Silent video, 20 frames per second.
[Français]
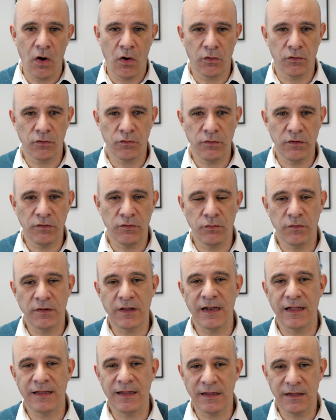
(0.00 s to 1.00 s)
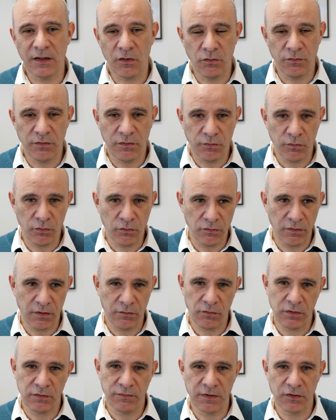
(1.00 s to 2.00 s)
Ensuite, suite à la dernière levée de fonds que nous
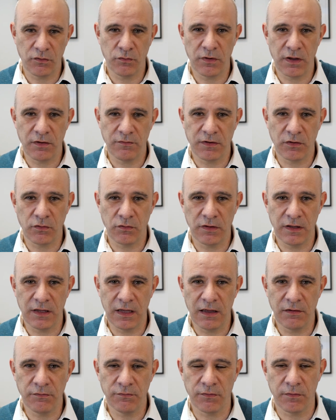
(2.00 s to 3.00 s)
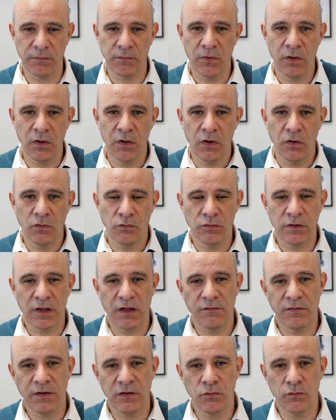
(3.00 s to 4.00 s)
avons effectuée avec EDF, nous
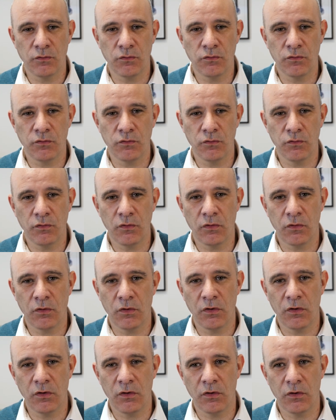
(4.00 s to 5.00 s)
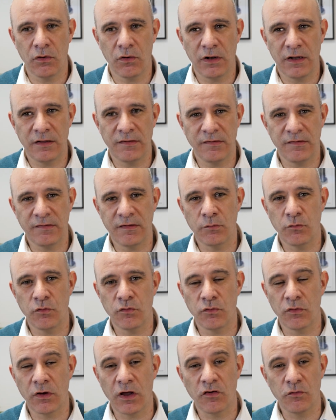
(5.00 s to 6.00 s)
travaillons sur euh, les systèmes de
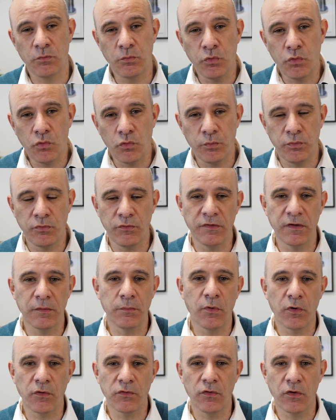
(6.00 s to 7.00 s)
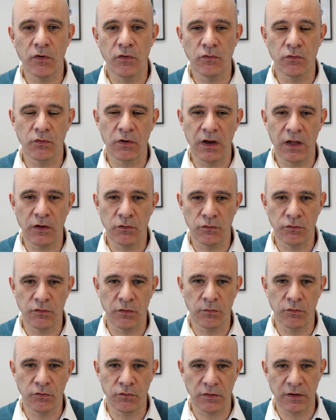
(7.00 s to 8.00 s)
stockage beaucoup plus importants. Donc là, nous
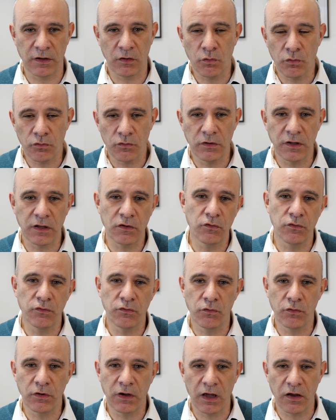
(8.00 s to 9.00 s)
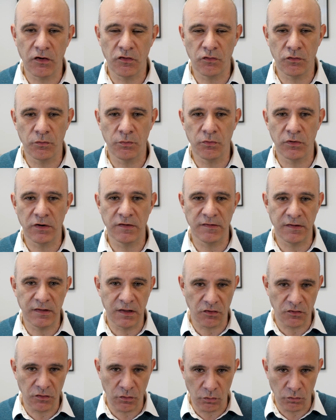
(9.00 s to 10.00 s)
sommes sur des conteneurs de stockage pour les
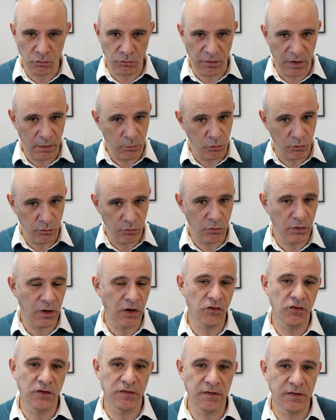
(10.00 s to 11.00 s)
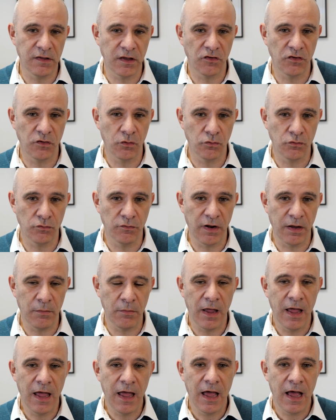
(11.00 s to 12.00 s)
énergies renouvelables, le stockage des énergies
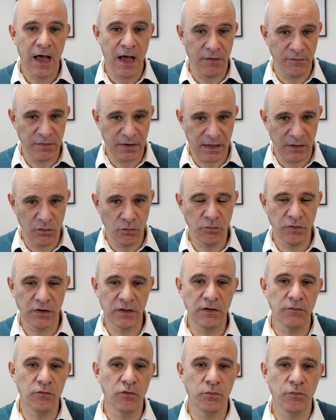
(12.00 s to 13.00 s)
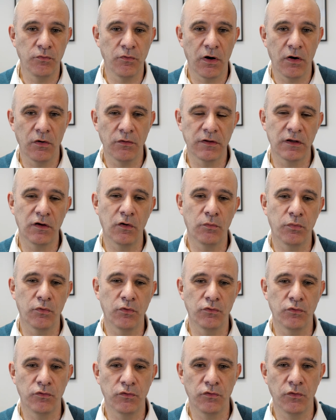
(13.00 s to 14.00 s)
renouvelables, avec un objectif de pouvoir rentrer en
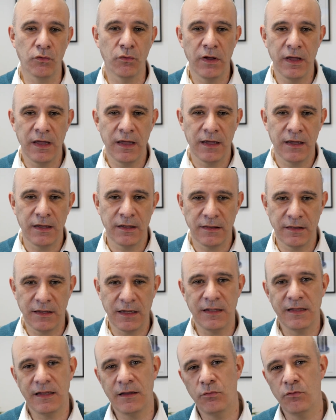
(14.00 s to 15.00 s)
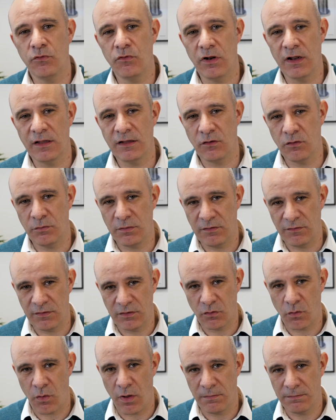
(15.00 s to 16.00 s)
production dès le début de l'année
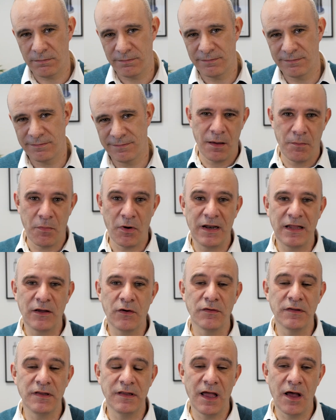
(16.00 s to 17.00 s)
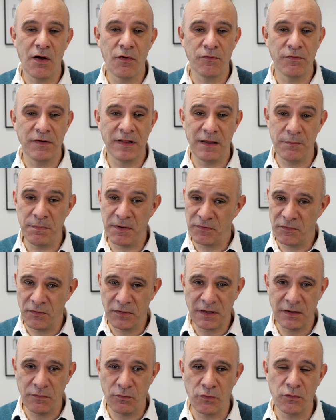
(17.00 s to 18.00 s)
2023. Pour les candidats, en fait, les
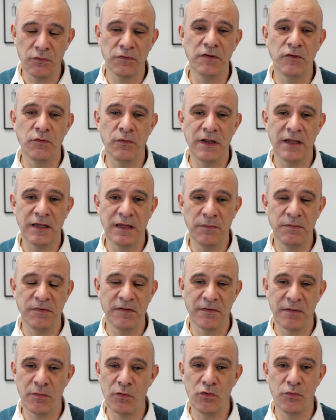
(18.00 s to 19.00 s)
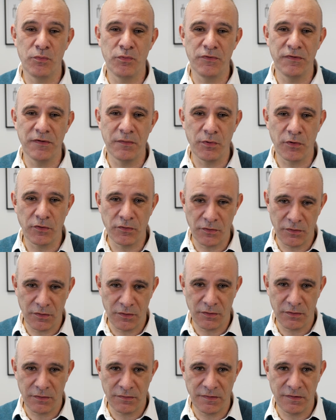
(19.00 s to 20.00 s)
personnes qui vont constituer l'équipe, c'est vraiment le plus
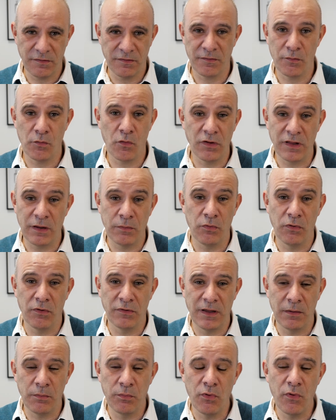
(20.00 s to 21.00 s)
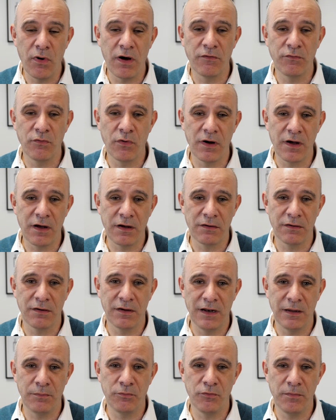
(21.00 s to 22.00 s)
important. on, a, on, a, beau avoir
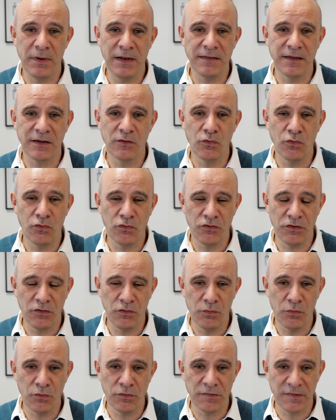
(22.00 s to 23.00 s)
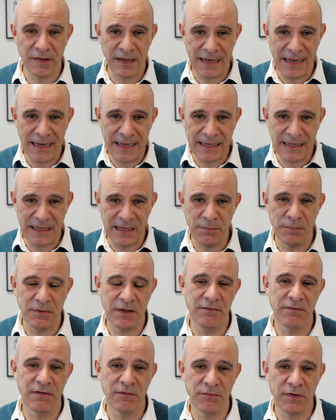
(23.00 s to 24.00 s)
euh, la plus belle technologie du monde, c'est l'équipe
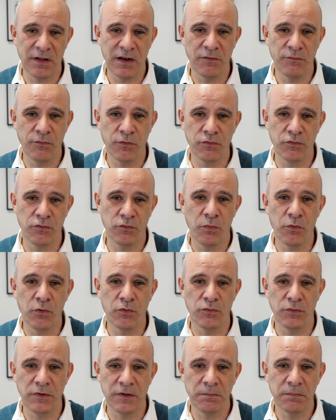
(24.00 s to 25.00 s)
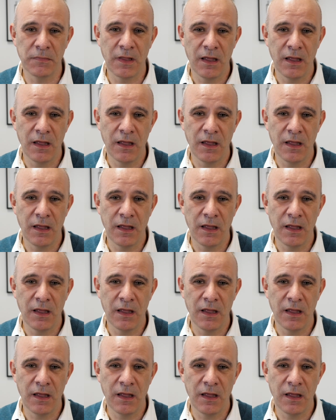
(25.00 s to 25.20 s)
qui va faire la force du produit.